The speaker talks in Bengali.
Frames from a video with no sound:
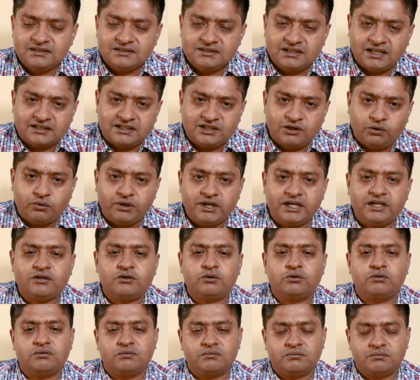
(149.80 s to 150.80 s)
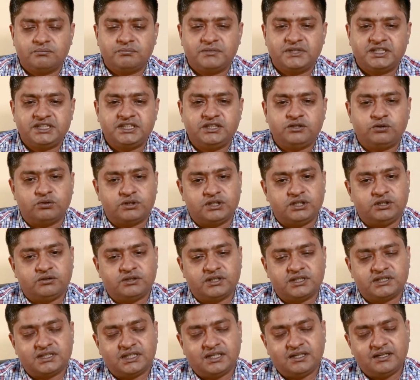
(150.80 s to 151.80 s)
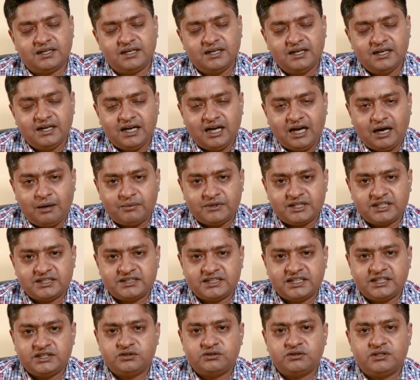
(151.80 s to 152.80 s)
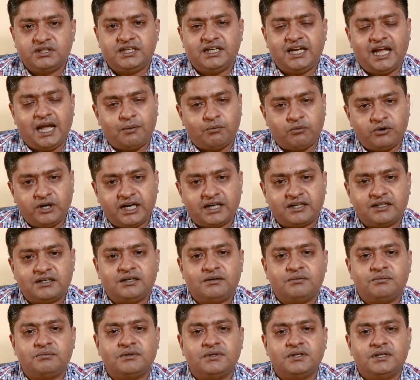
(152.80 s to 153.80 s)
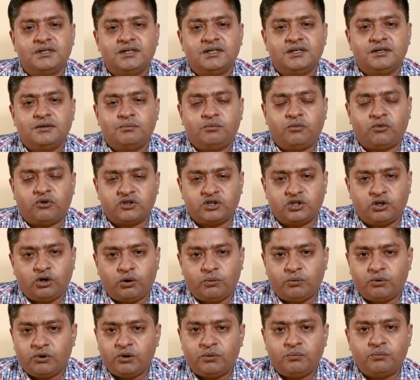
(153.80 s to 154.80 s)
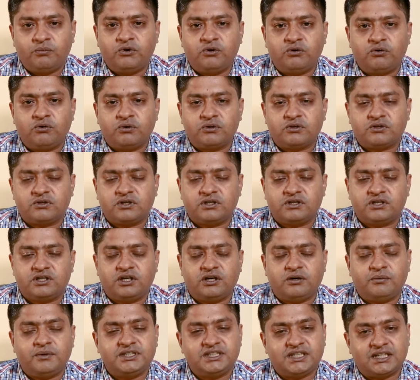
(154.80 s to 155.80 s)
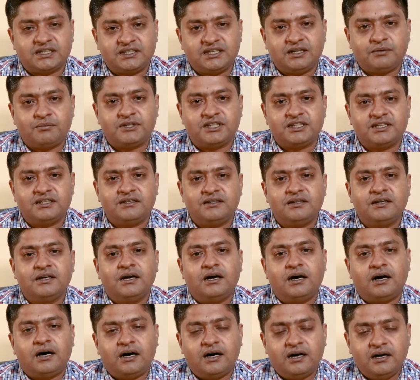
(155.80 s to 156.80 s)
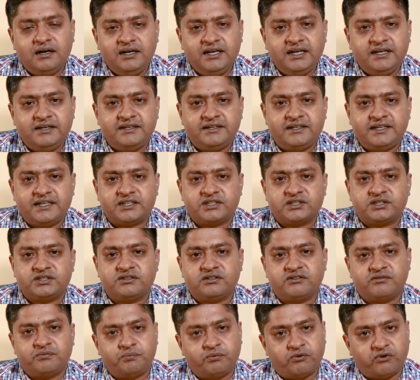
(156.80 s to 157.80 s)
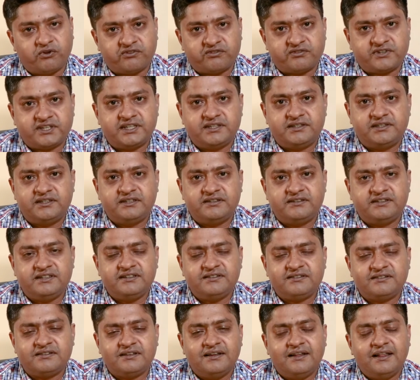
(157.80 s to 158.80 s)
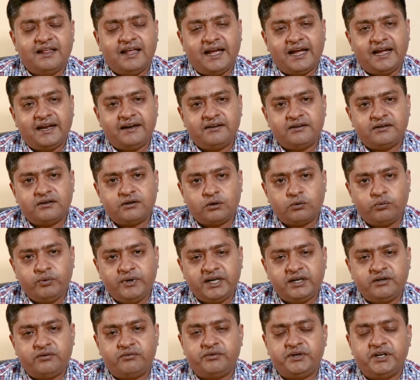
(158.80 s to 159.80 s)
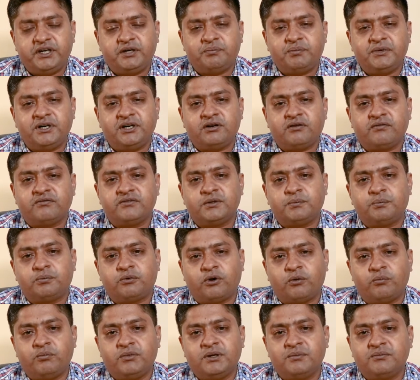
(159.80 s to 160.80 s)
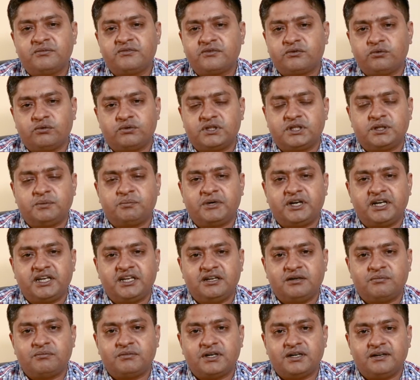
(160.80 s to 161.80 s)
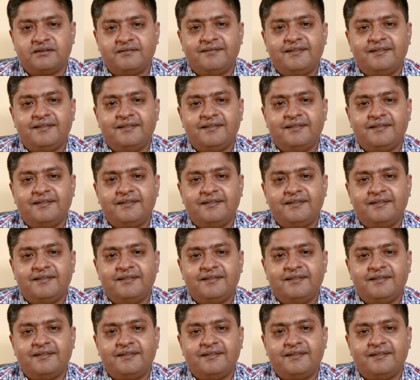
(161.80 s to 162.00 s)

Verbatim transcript: তাতে অনেক বেশি ক্ষতি হয়ে যায় আমাদের সেই জন্যেই এমন একটা পন্থা অবলম্বন করতে হবে যাতে আমাদের আর্লি ডিটেকশন অফ প্রস্টেট ডিজিজ অ্যান্ড কুইক ট্রিটমেন্ট অফ দ্য প্রবলেমস করতে পারি আমরা